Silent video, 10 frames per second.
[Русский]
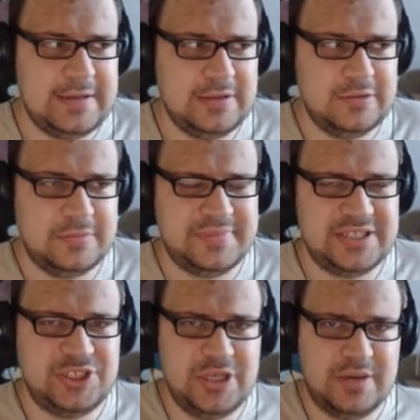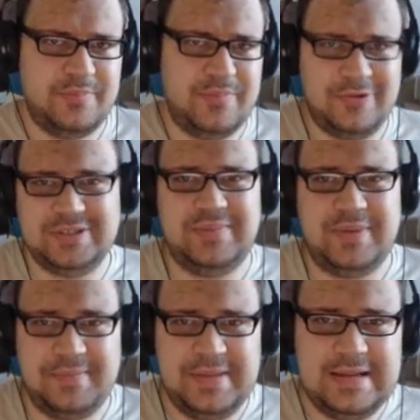ну, точнее, просто
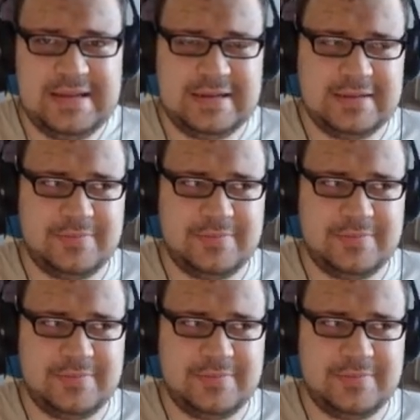пропеллеры,